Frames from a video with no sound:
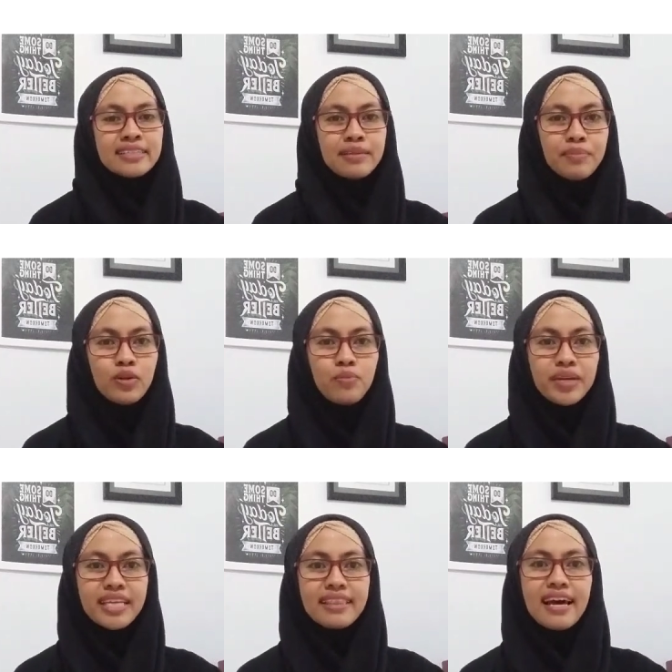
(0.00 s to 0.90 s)
Sebelum
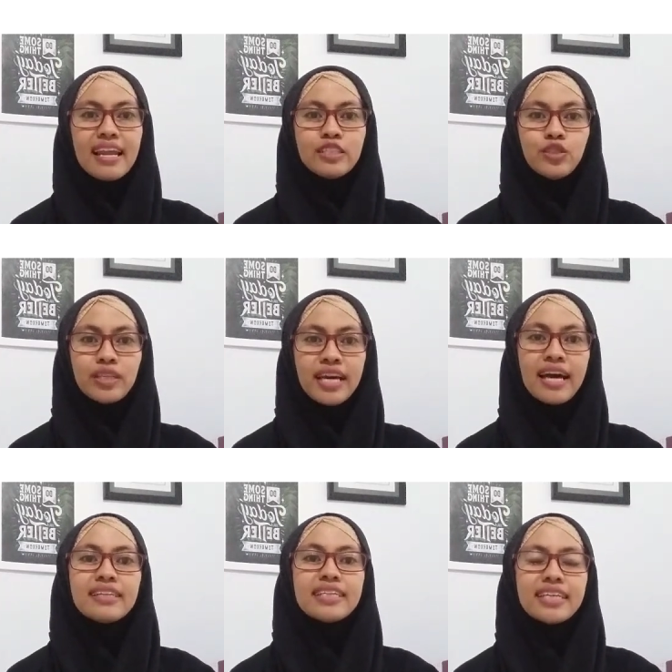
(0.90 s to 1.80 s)
kita
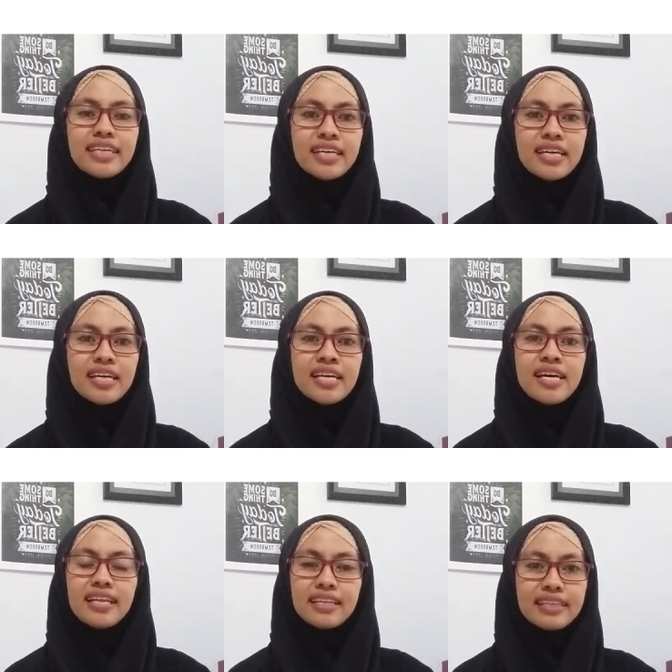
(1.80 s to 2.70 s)
lanjutkan ke
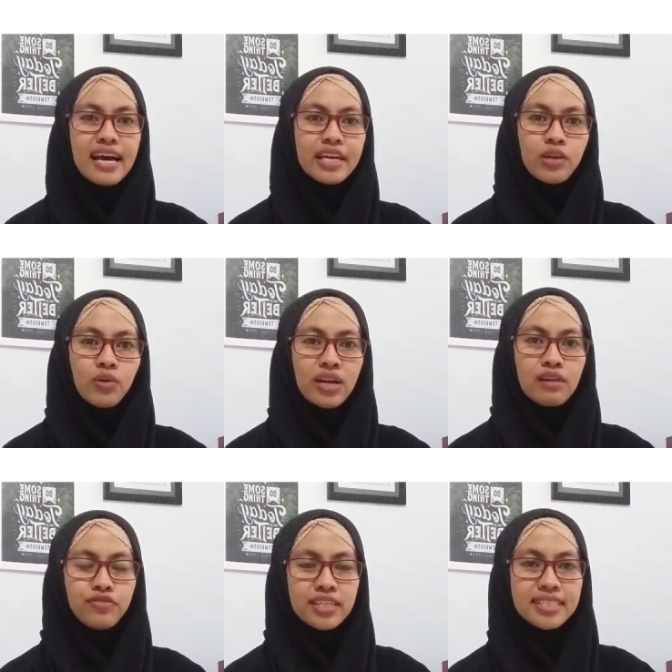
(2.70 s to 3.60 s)
letak
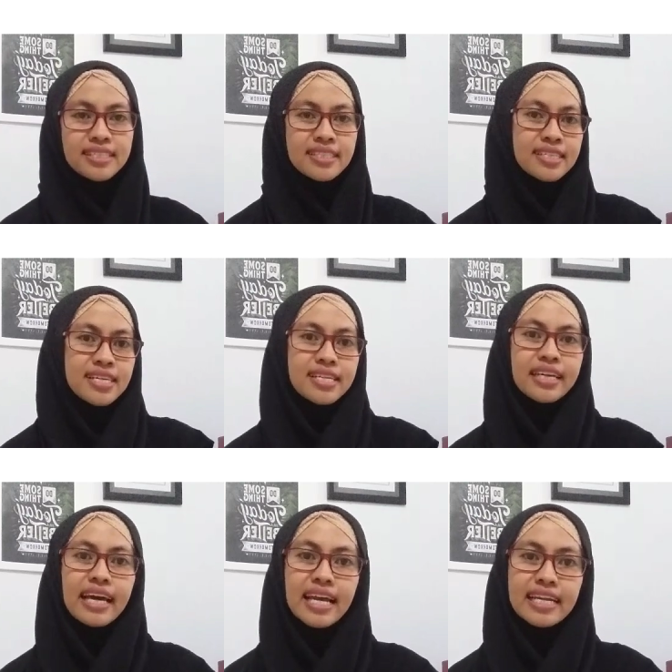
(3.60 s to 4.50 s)
geografis
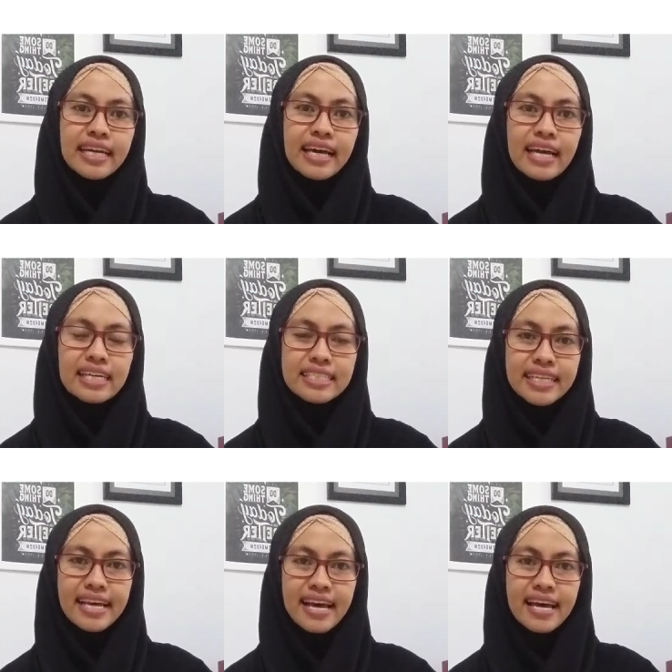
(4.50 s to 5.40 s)
negara-negara
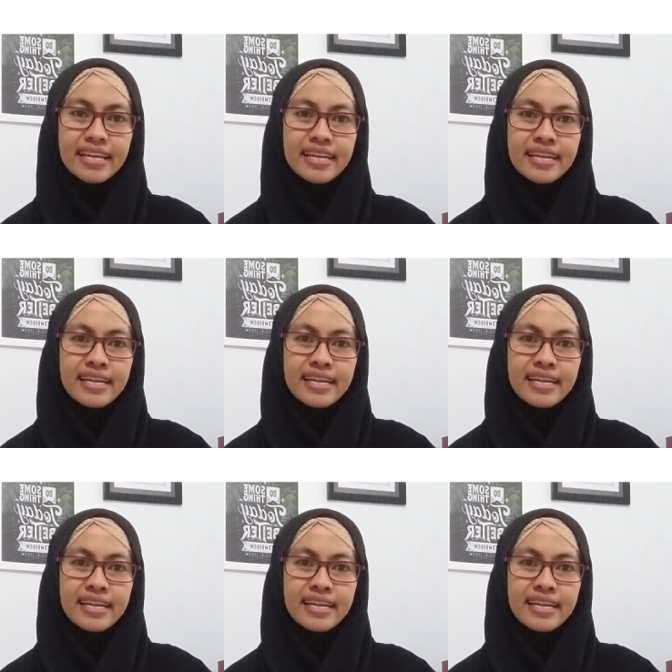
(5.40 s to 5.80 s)
ASEAN,